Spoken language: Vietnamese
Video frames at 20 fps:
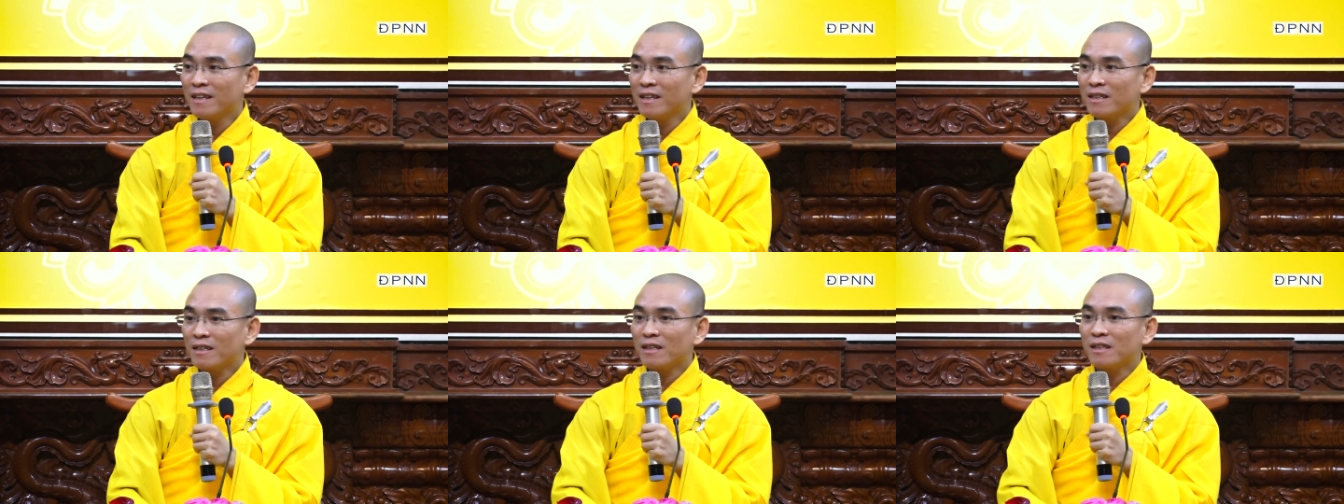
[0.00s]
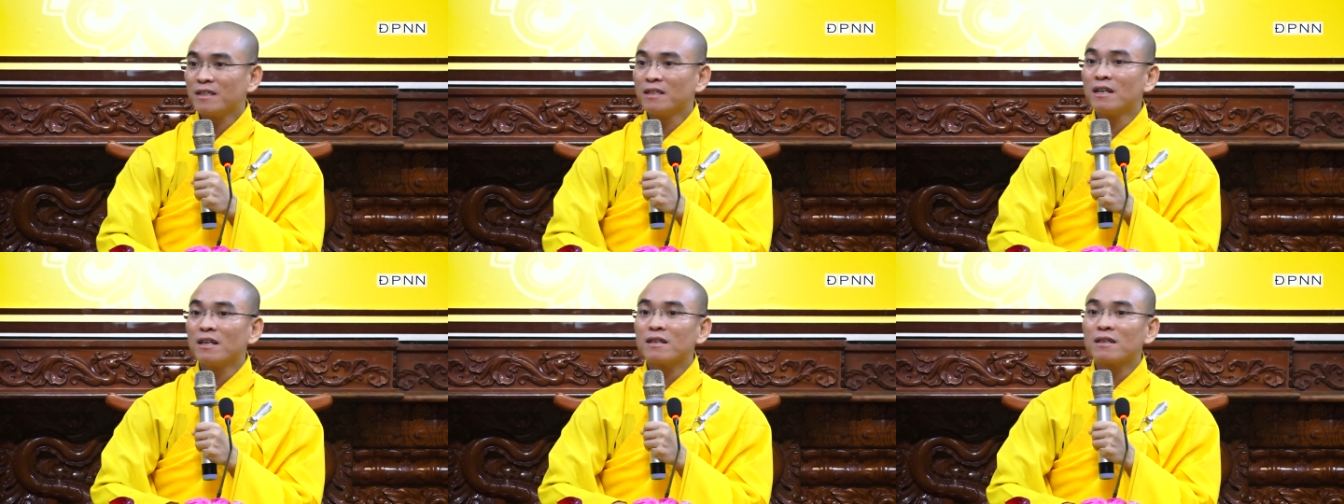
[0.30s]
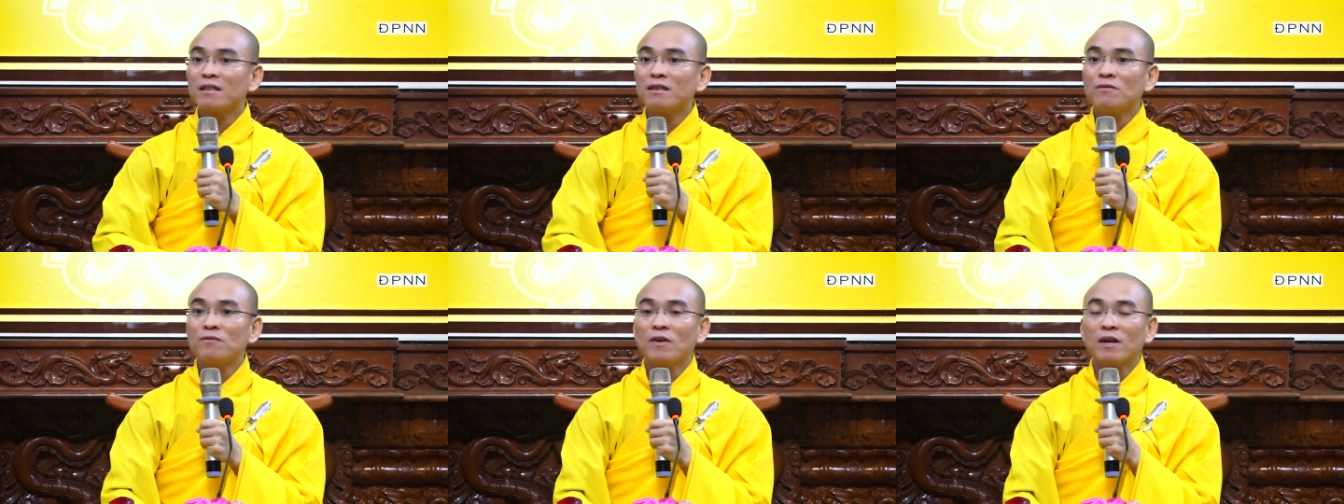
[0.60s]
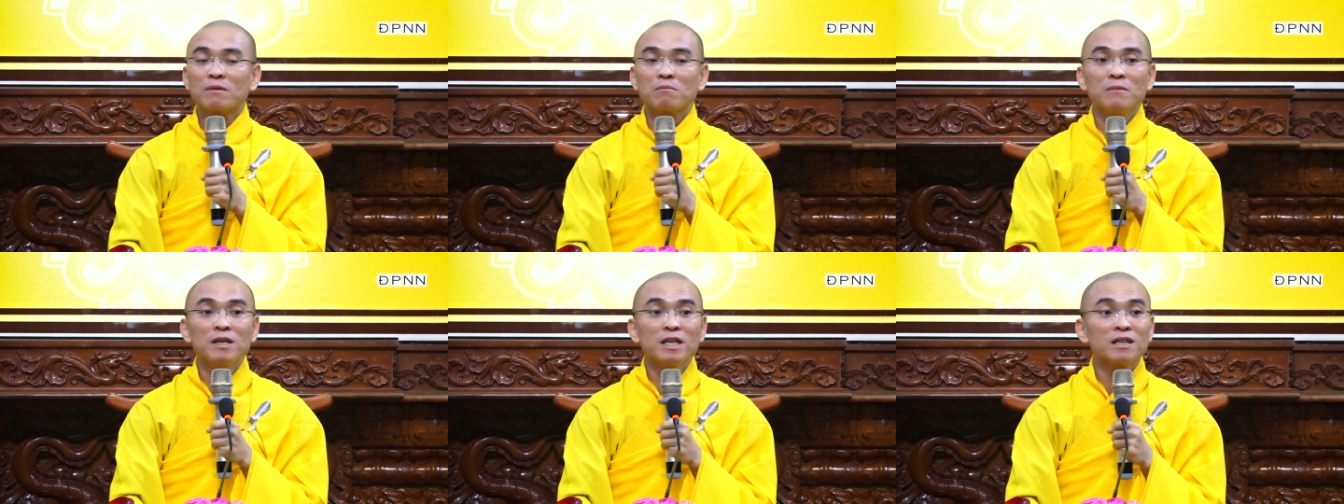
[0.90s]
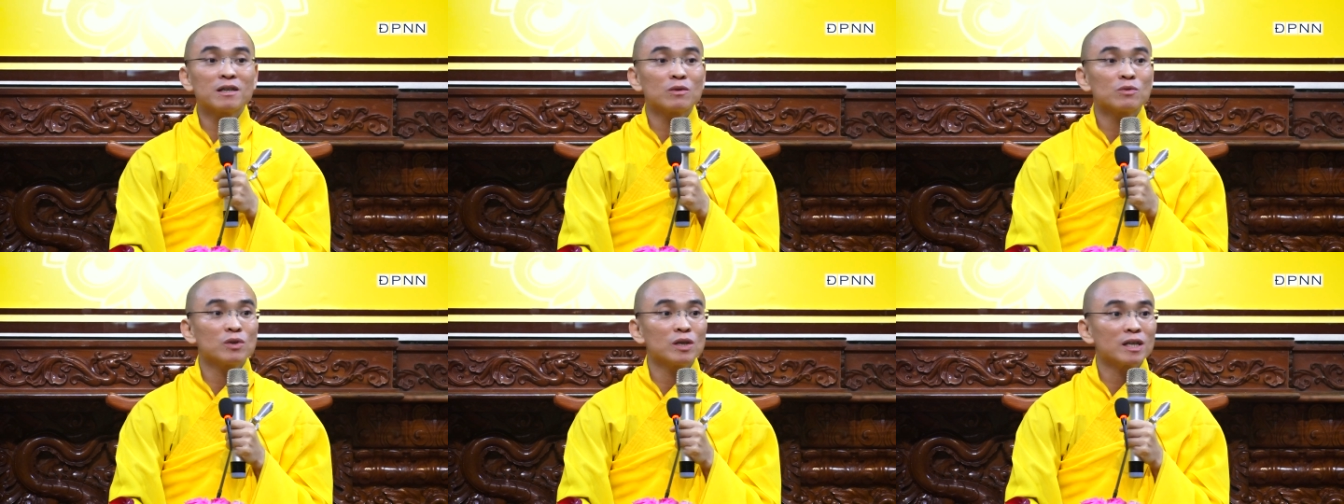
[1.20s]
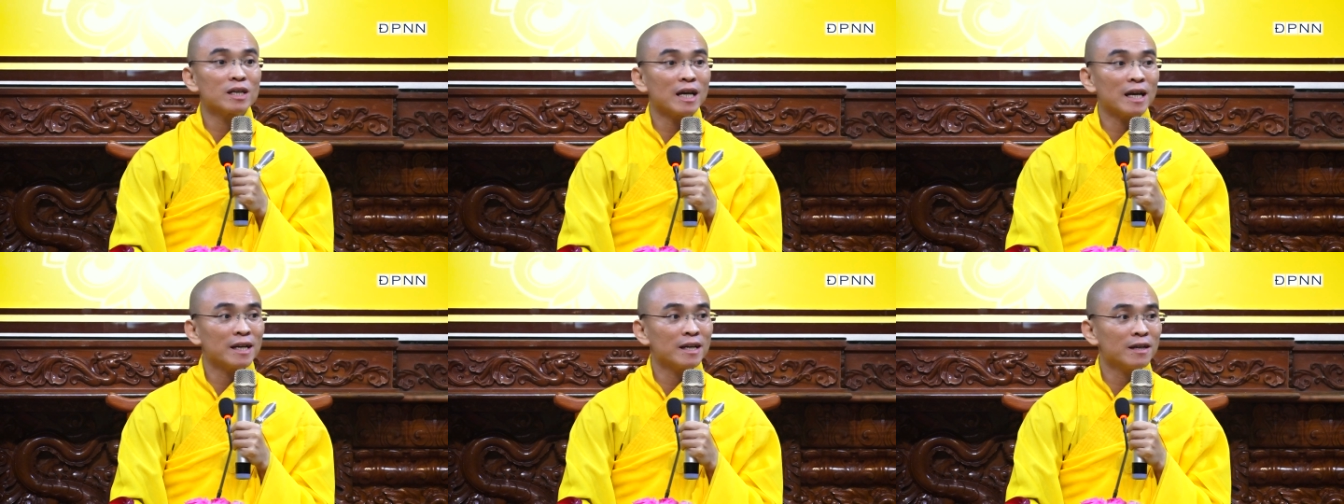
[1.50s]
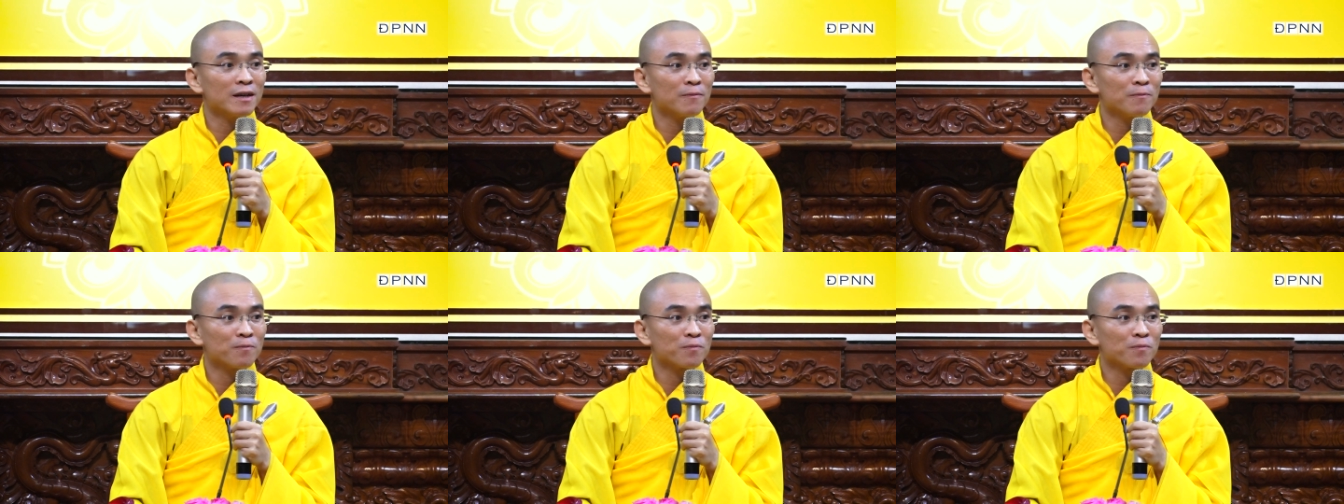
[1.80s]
Thì nhân Đức Phật biết câu chuyện này đó,